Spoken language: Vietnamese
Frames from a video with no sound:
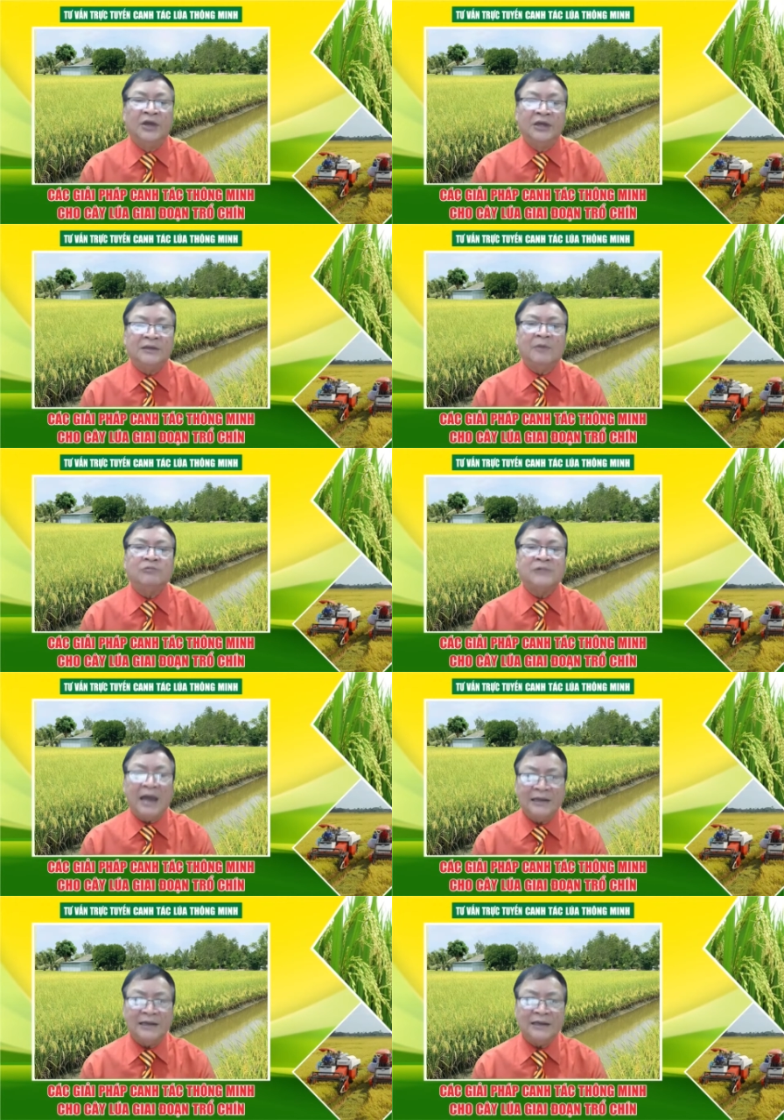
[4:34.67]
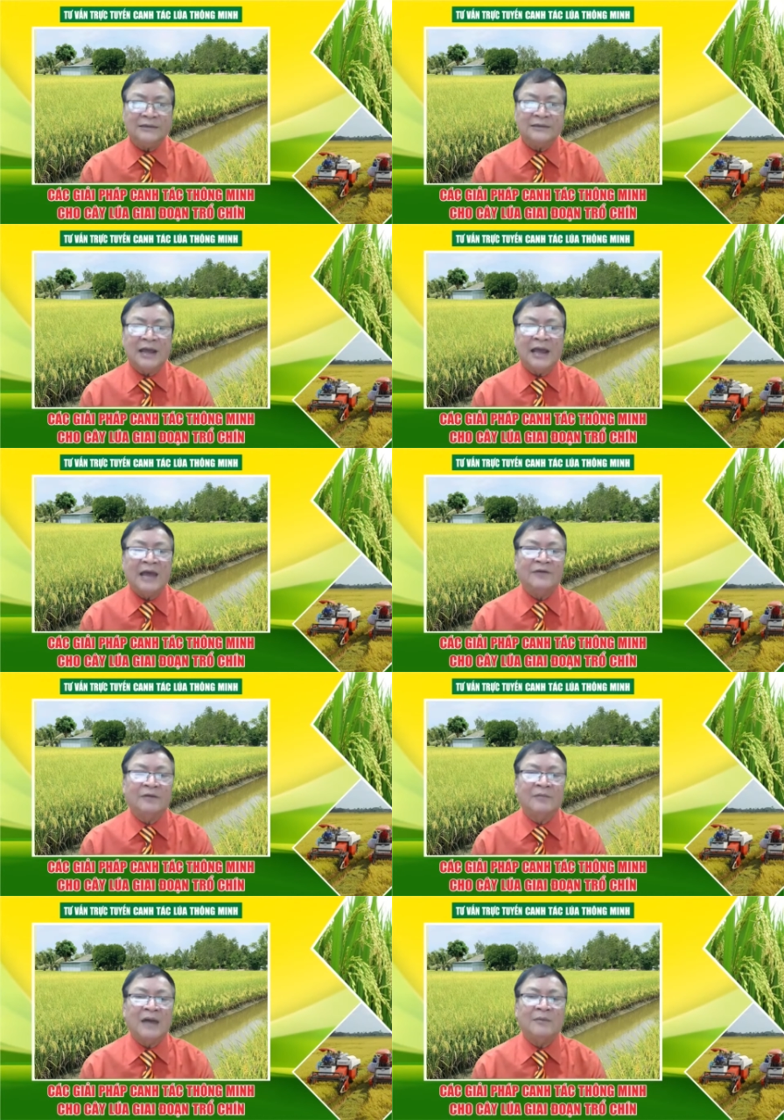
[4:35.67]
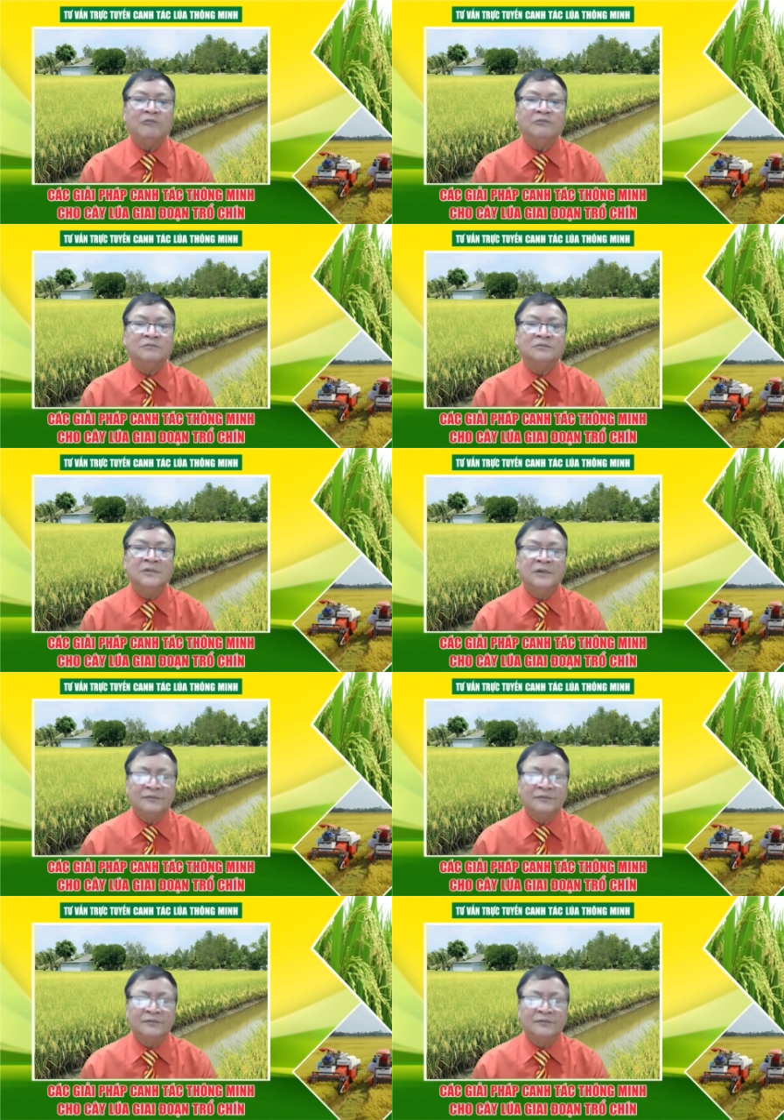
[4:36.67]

khi cái bông cái đó là 2 phần 3 bông